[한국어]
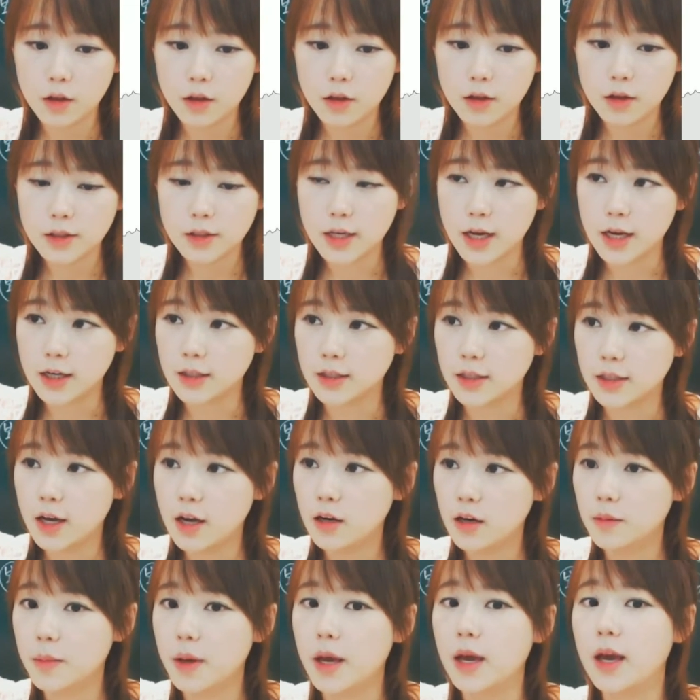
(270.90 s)
자, 그
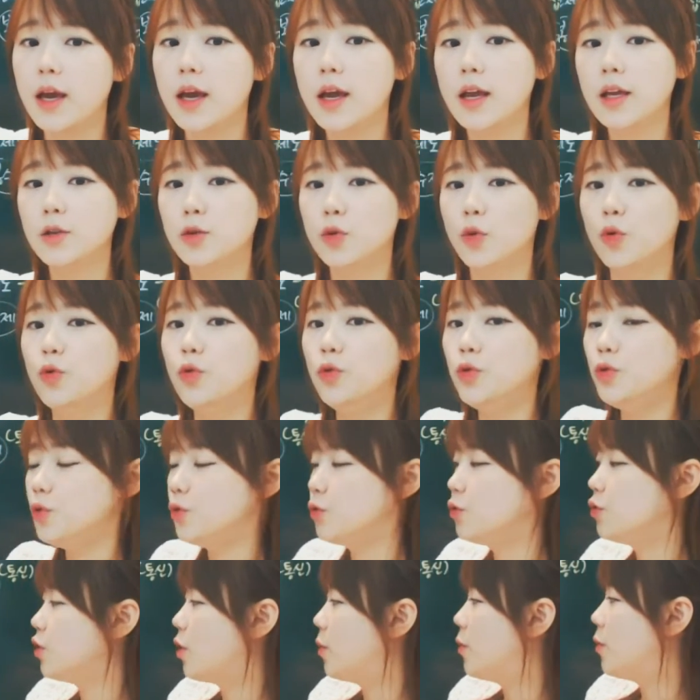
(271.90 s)
다음에
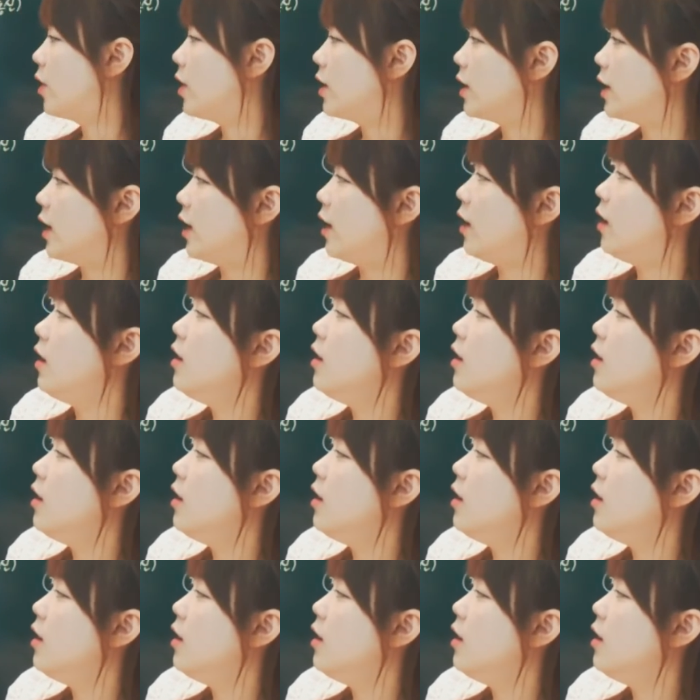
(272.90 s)
조은으로 넘어갈게요.